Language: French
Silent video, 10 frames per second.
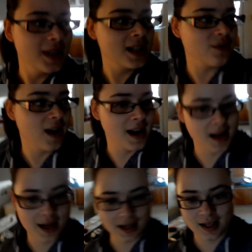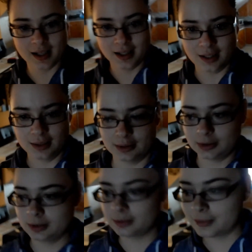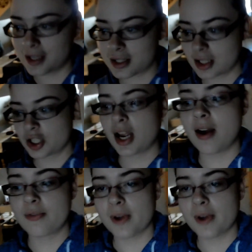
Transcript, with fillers: puis je vais aller euh, faire ce que j'ai à